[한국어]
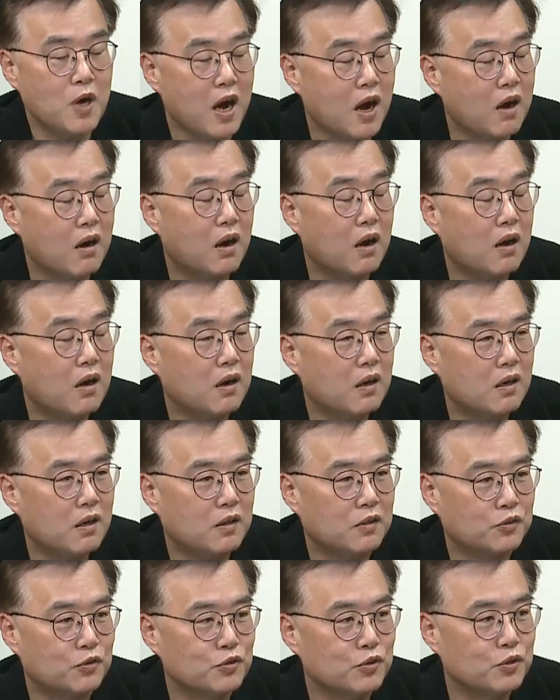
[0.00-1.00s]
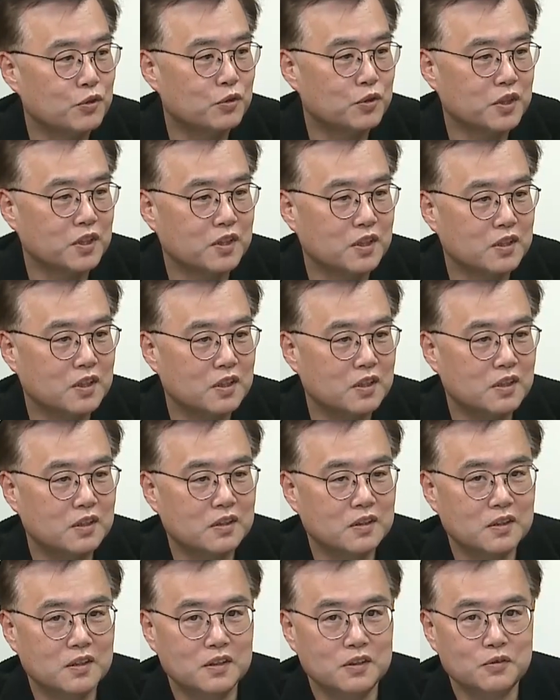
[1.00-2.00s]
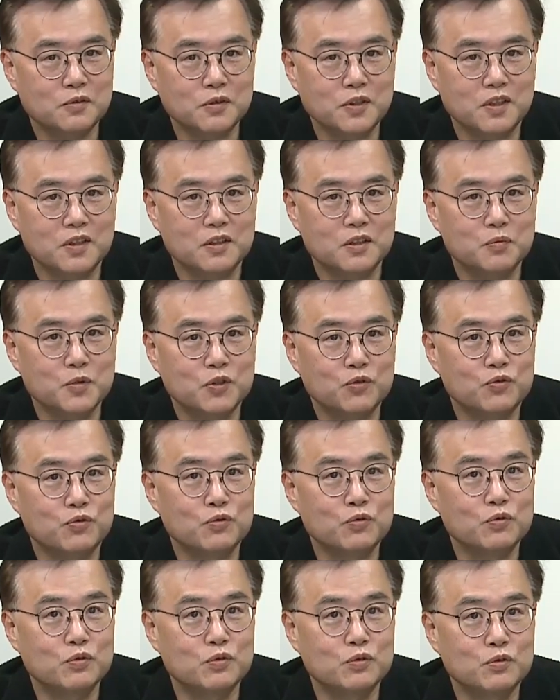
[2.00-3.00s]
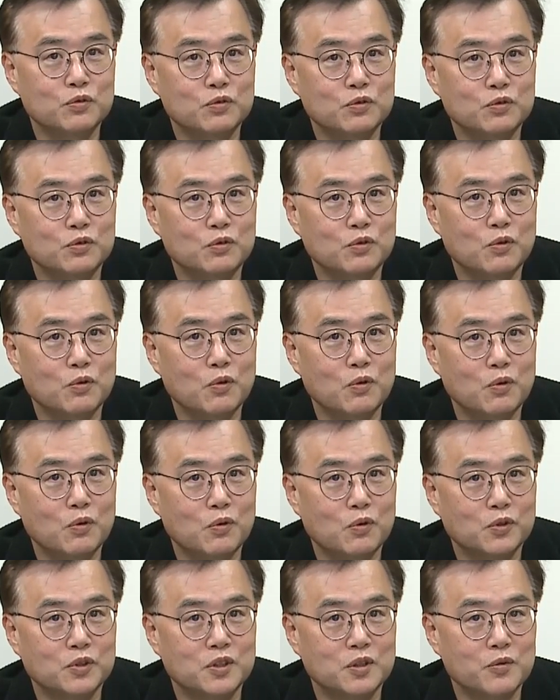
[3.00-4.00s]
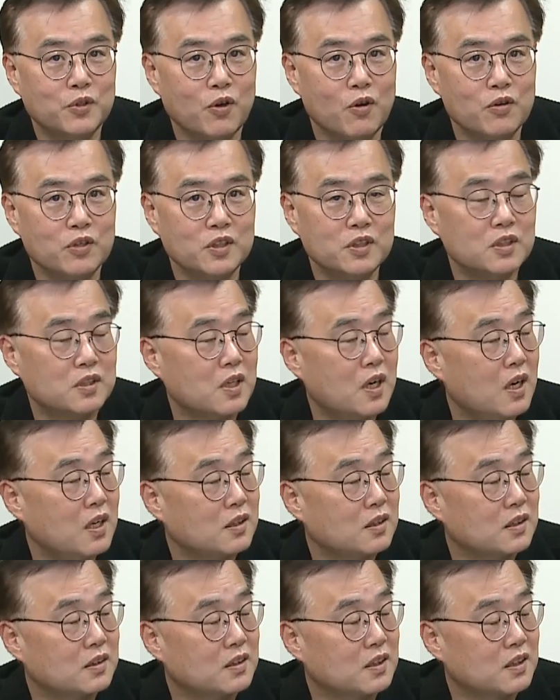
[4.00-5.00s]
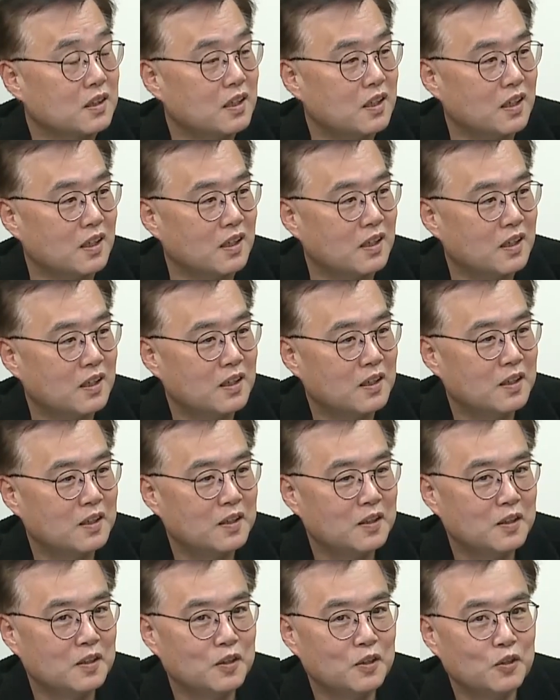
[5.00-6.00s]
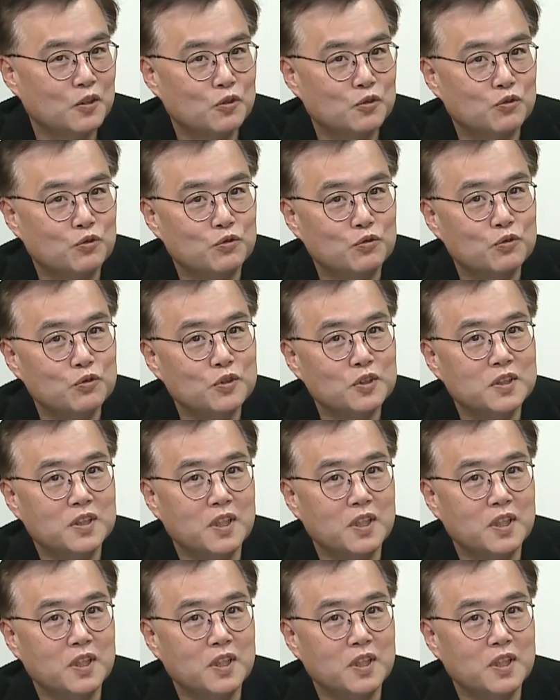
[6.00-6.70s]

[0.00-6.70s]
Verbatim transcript: 뭐 아까 윤지호 센터장께서도 얘기했지만 중국도 지금 경기 상황 자체가 중국은